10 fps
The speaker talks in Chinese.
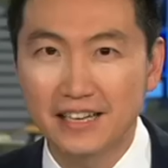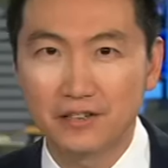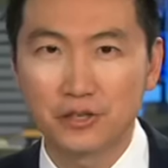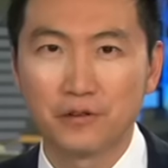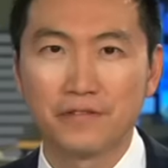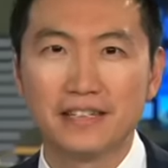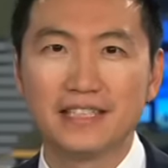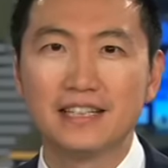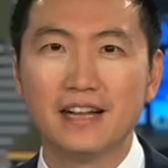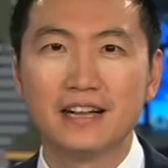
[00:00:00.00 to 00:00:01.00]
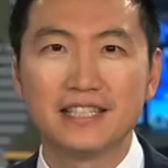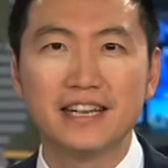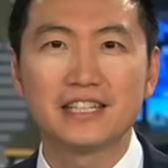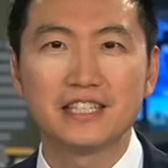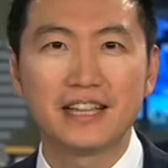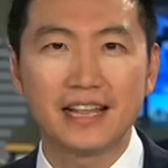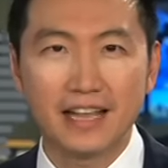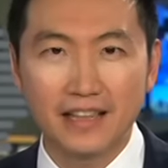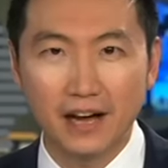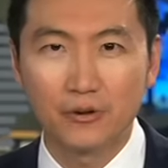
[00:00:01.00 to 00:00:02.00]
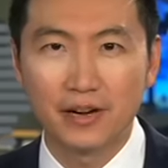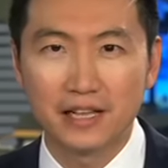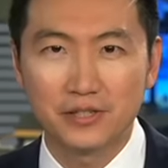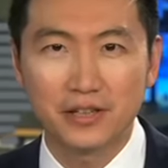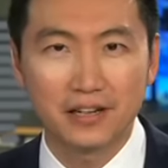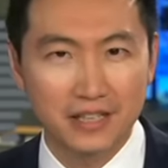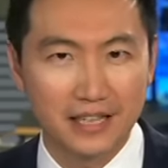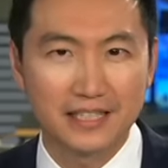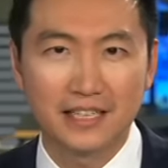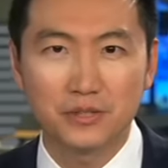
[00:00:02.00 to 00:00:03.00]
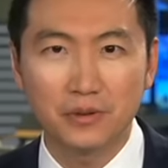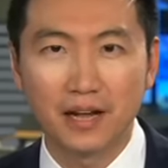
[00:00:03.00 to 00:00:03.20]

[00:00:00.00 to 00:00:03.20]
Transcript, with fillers: 夏教授分析。啊，今天《时事大谈》讨论呢就到这里结束